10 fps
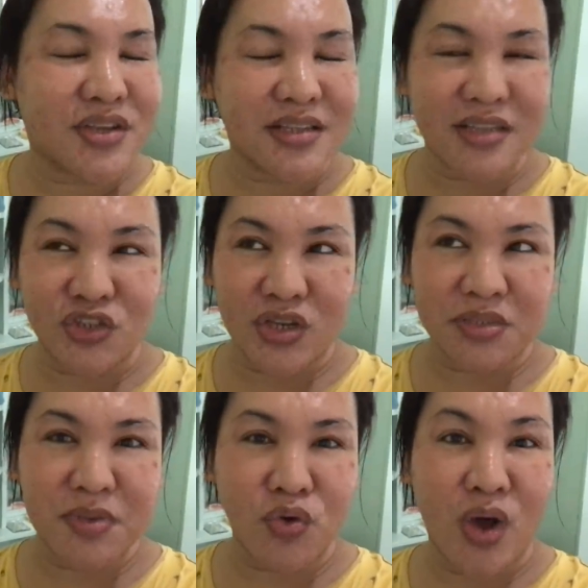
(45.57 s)
you can suggest
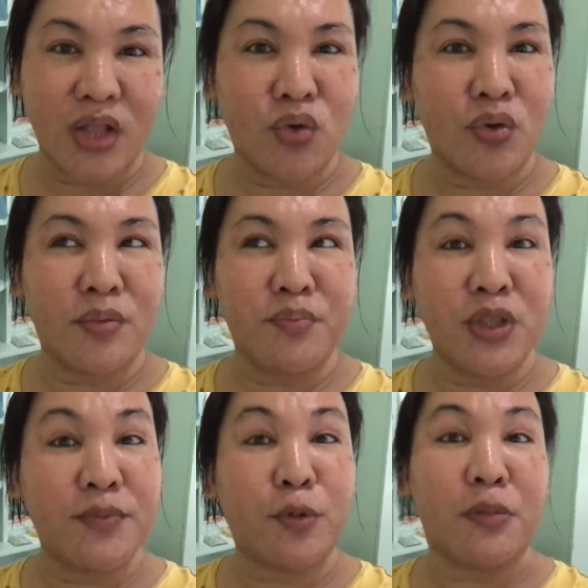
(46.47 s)
me kung anong
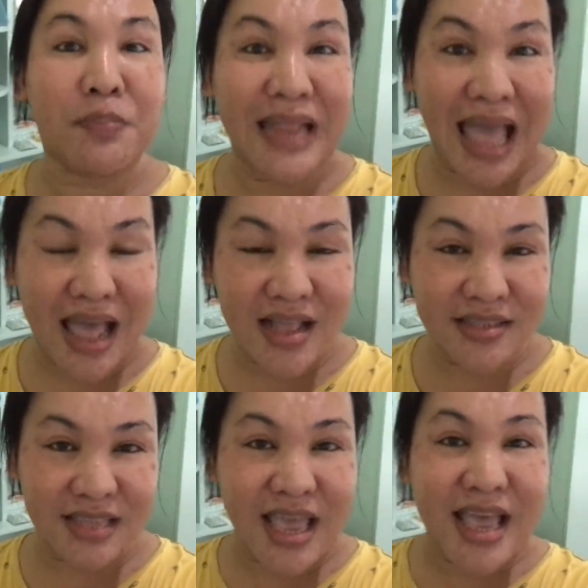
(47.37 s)
beautiful
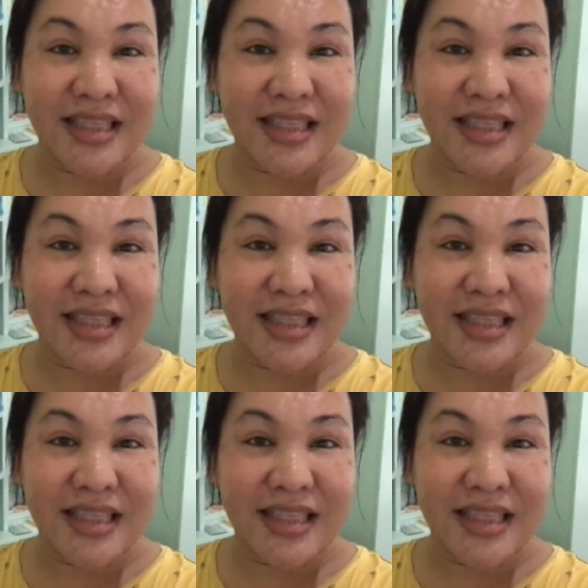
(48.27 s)
plants